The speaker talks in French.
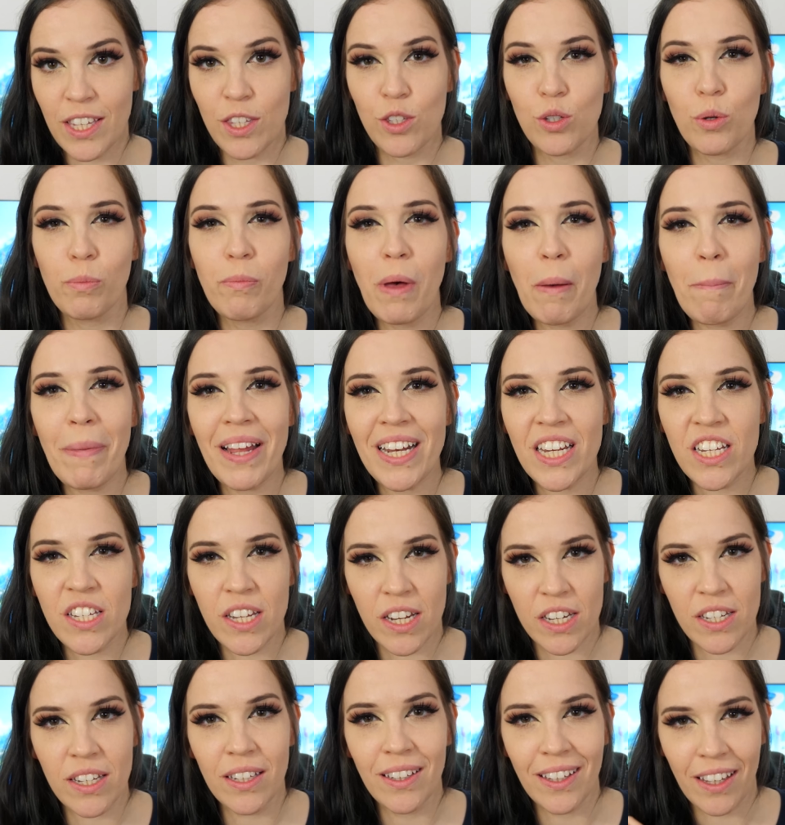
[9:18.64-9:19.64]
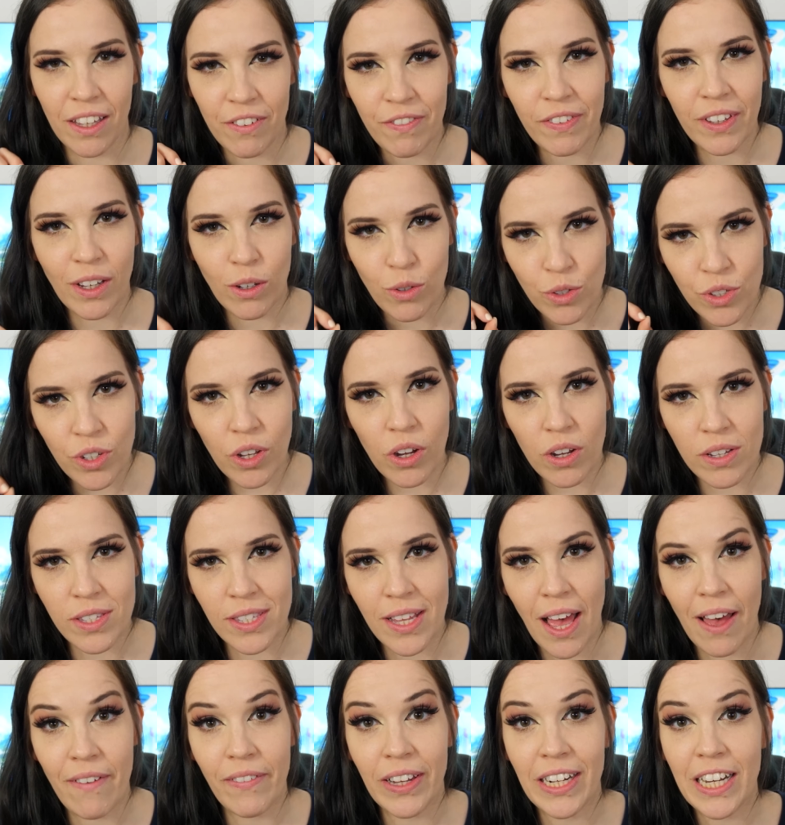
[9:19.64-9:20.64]
Ils sont même allés chercher une référence corse
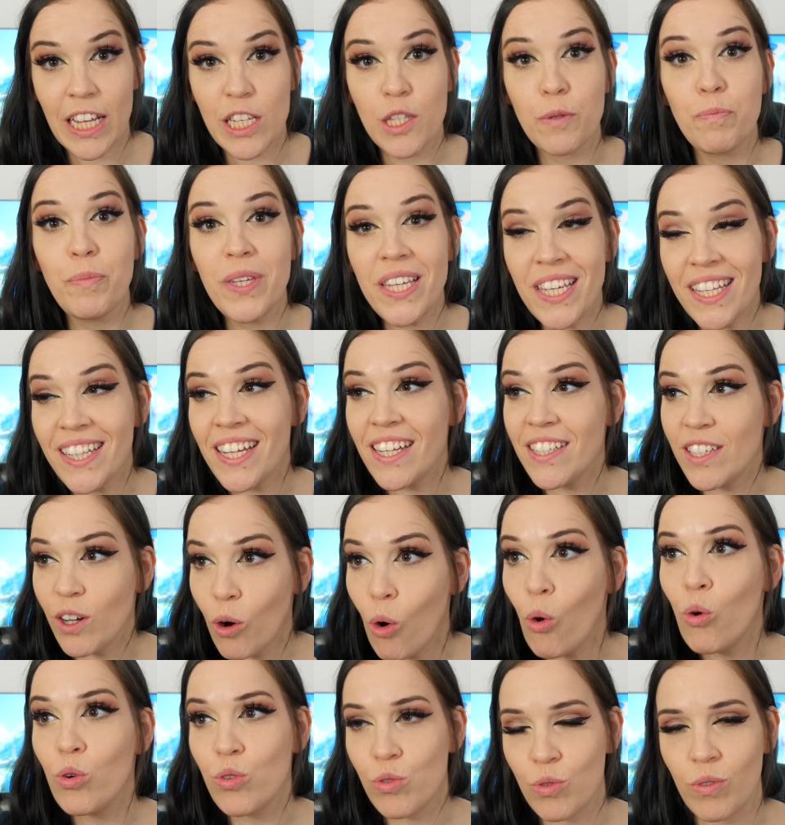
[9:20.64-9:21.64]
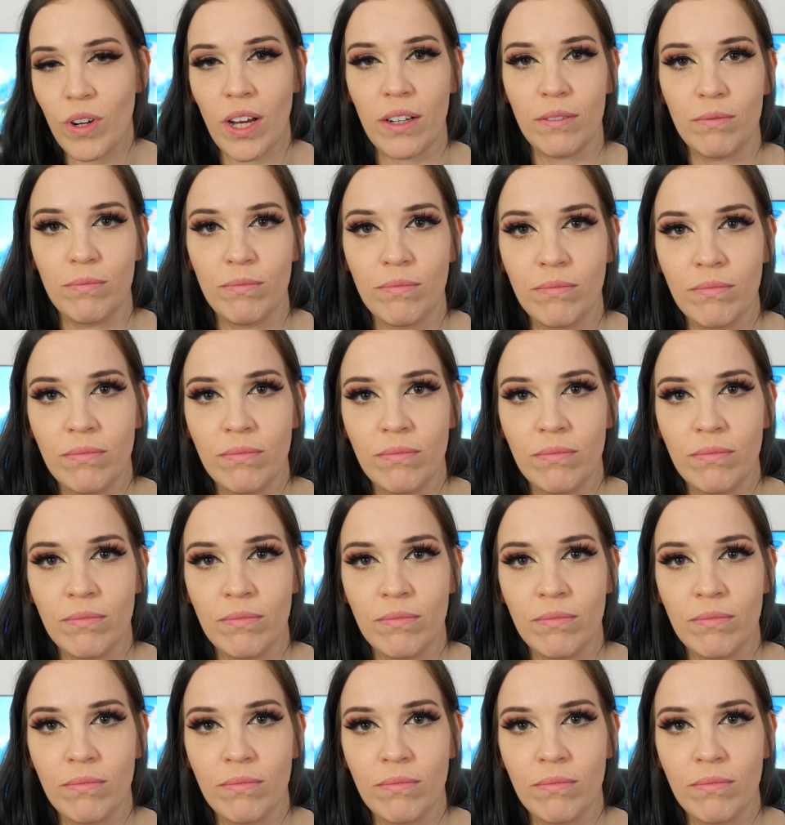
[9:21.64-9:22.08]
avec la Spina di Rosula.